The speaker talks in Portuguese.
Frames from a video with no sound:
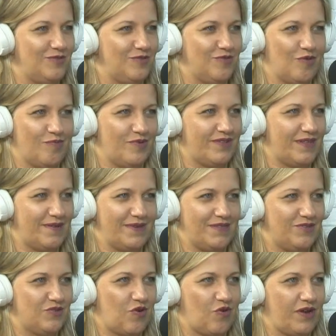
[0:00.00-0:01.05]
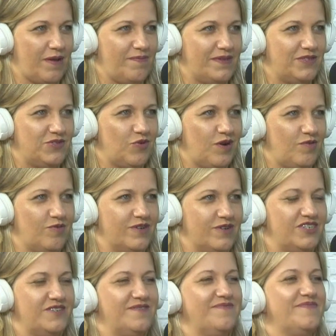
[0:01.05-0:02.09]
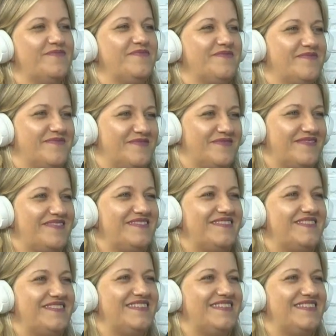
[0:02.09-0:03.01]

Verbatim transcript: do comportamento de qualquer pessoa hoje. Com certeza. E